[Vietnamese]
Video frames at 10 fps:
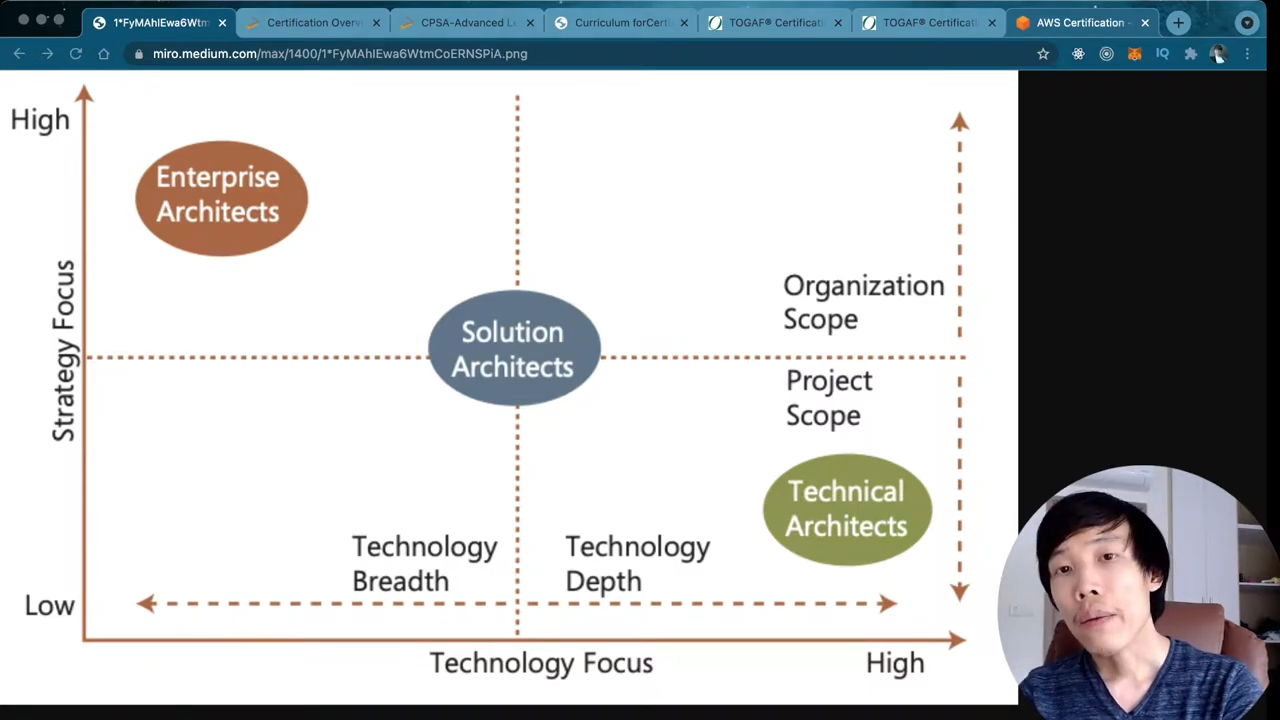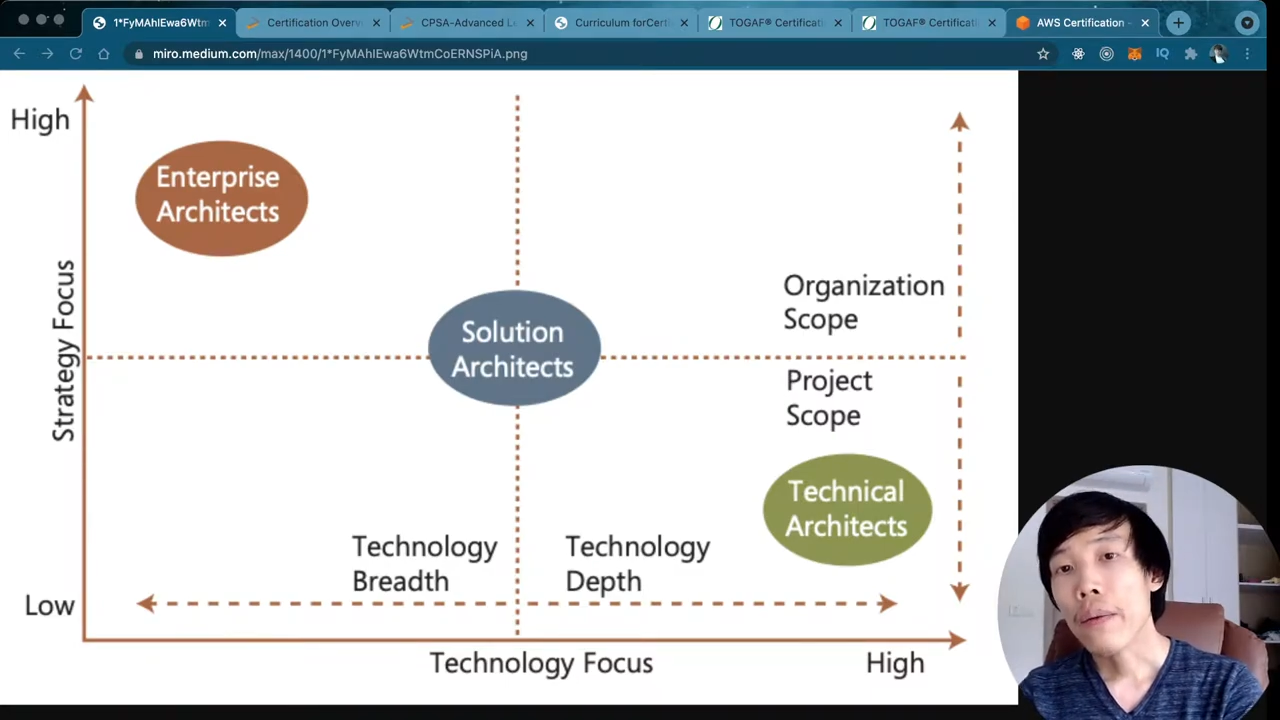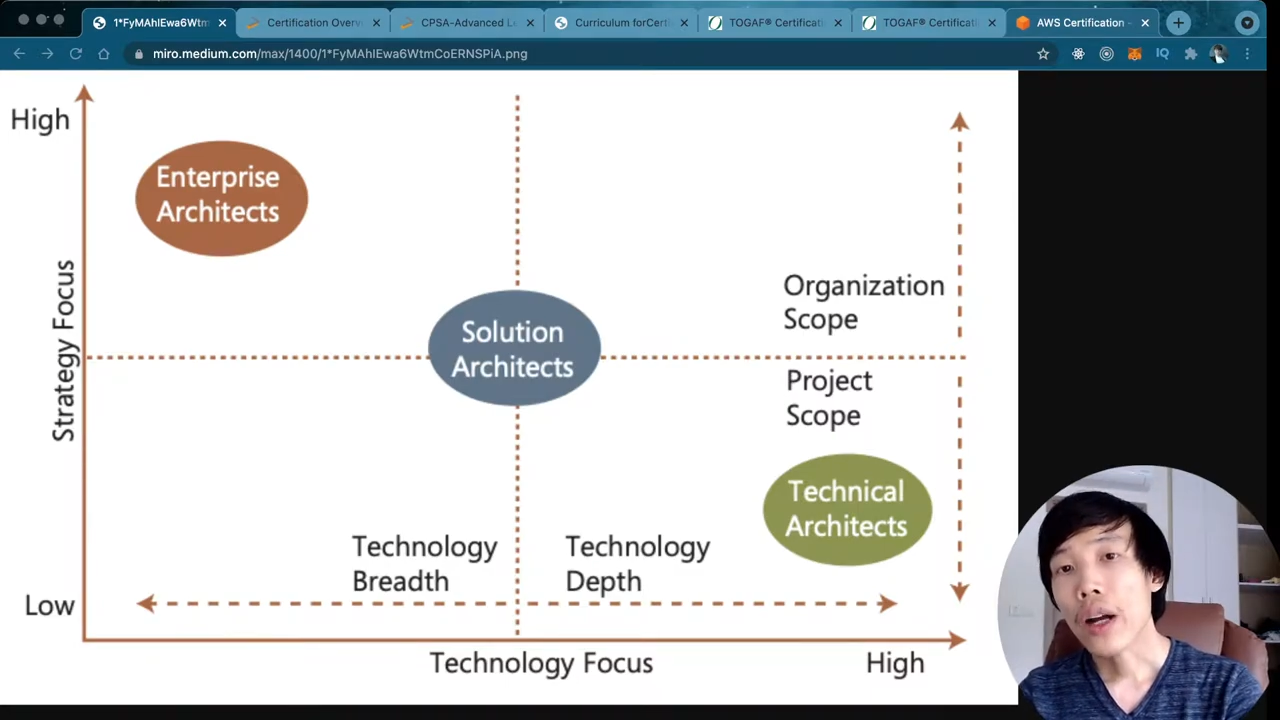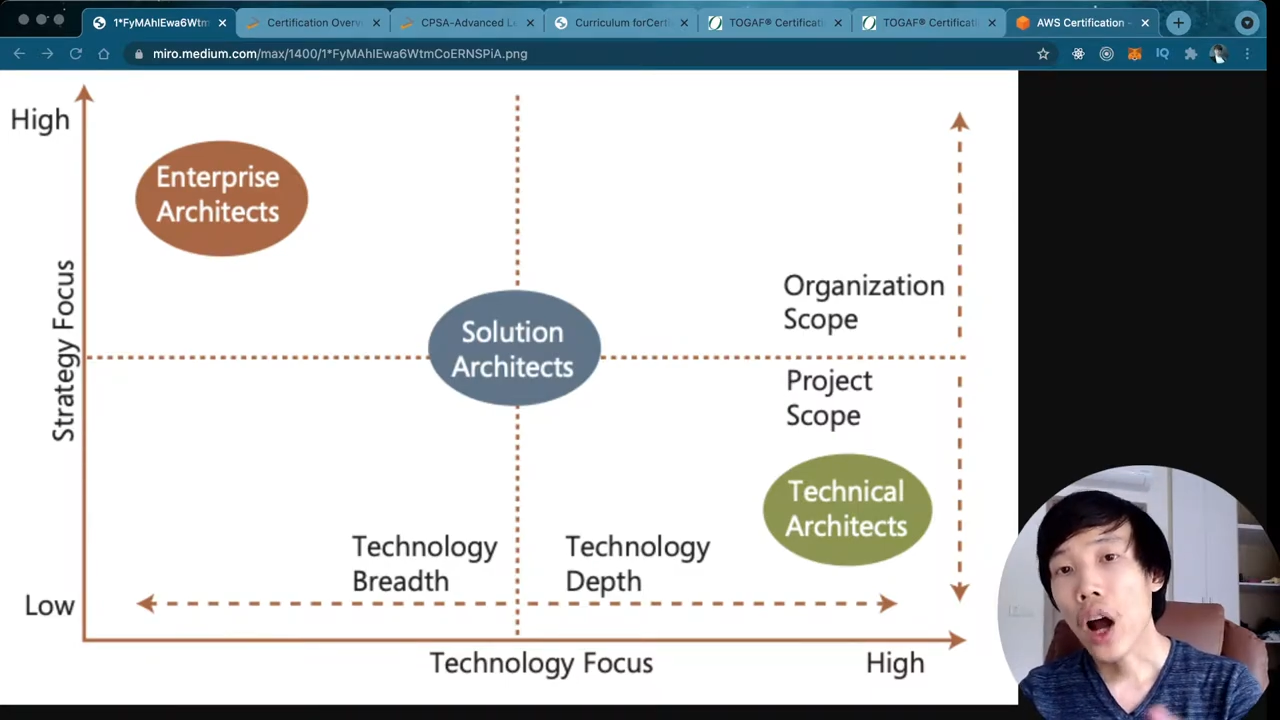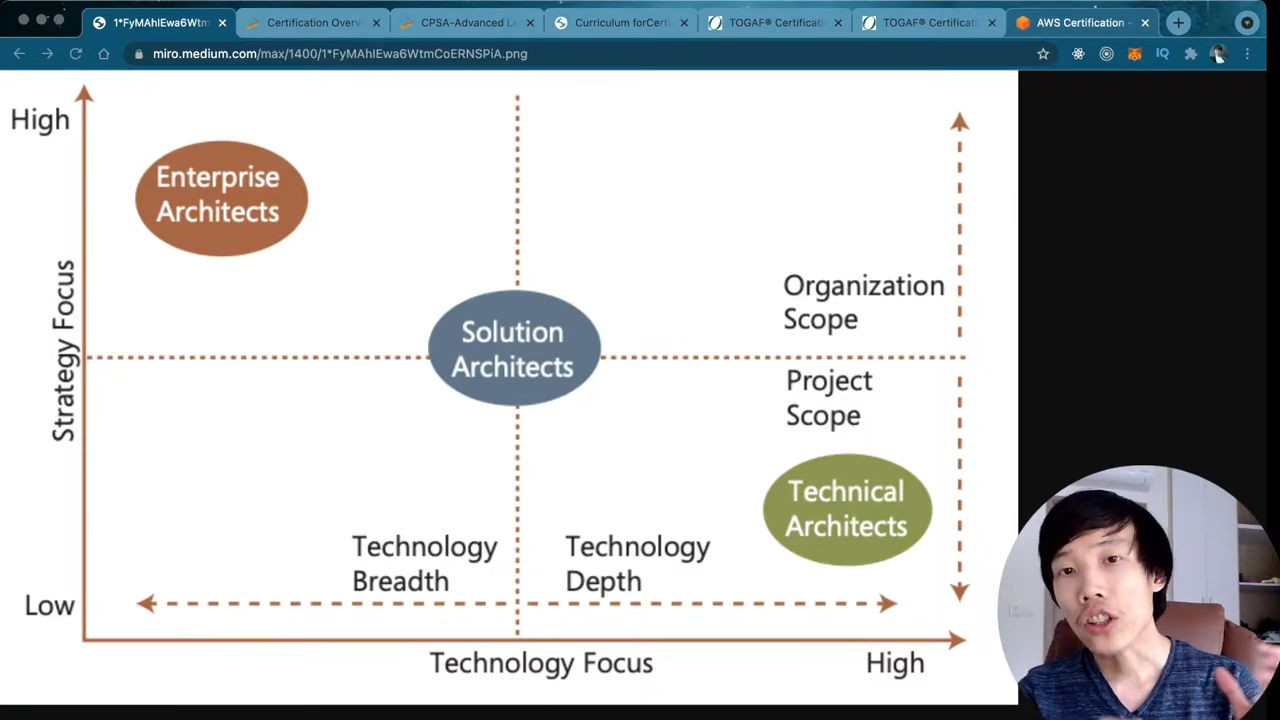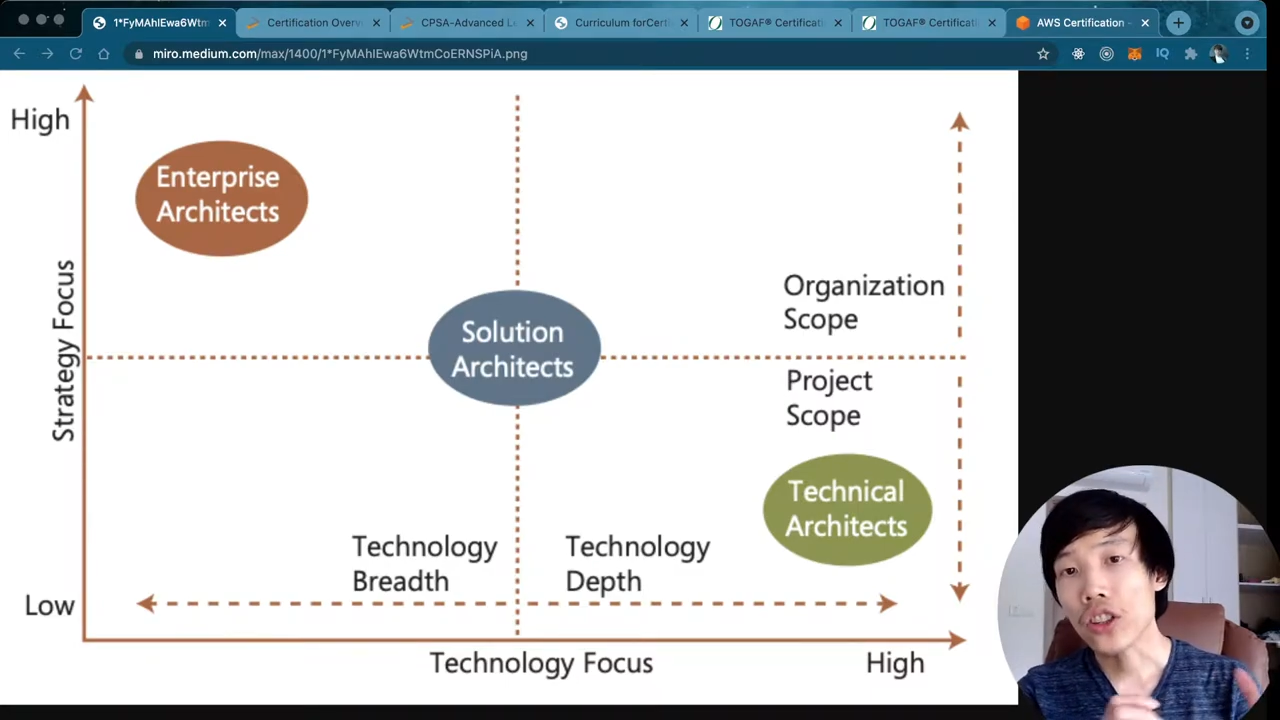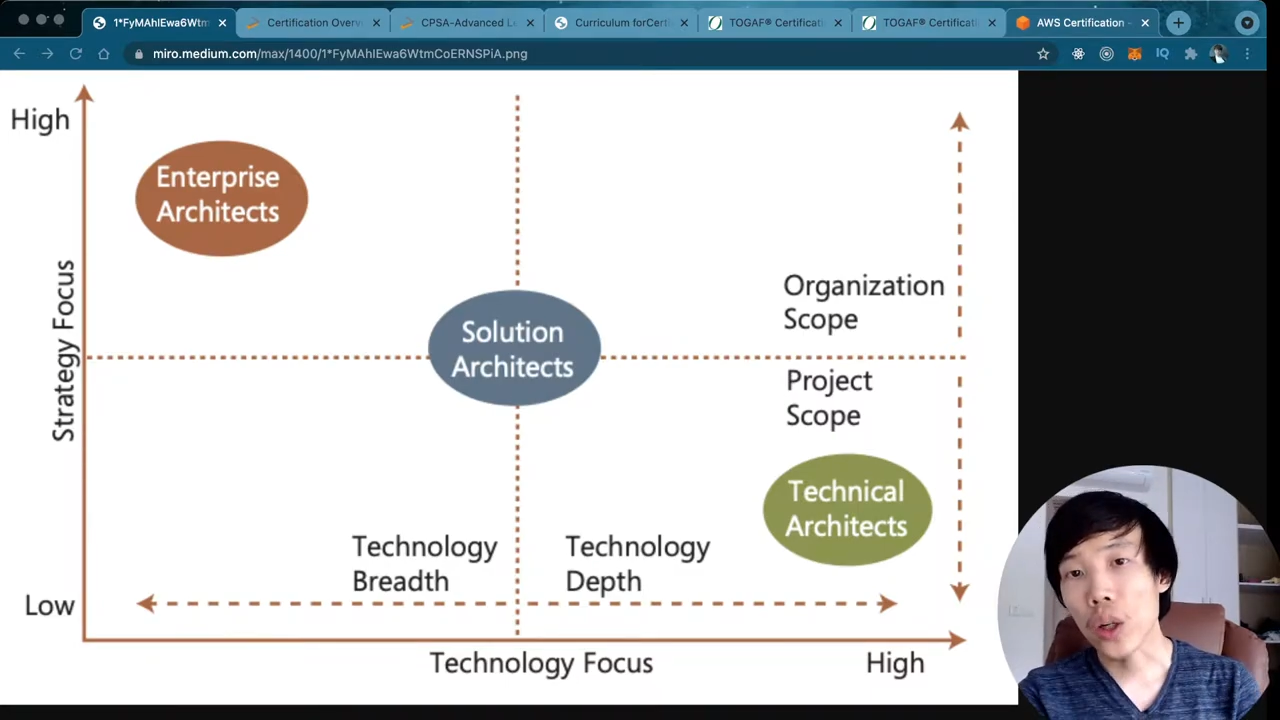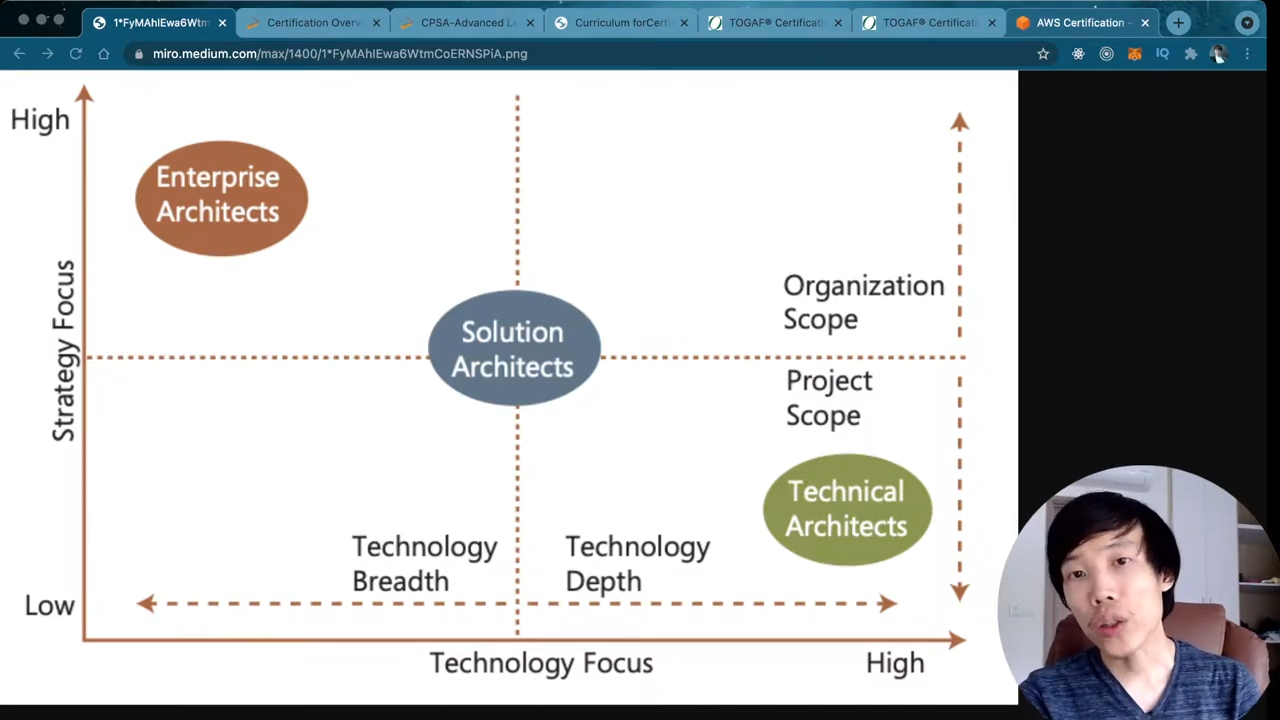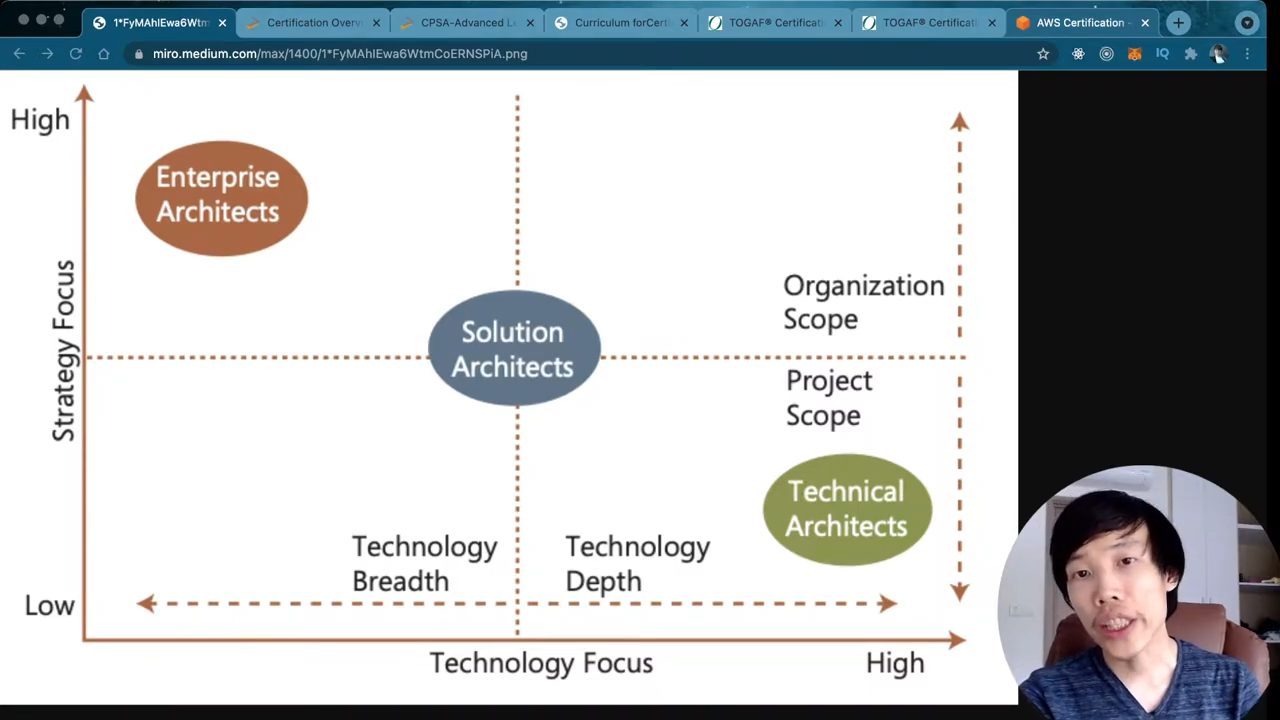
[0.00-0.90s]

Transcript: còn Solution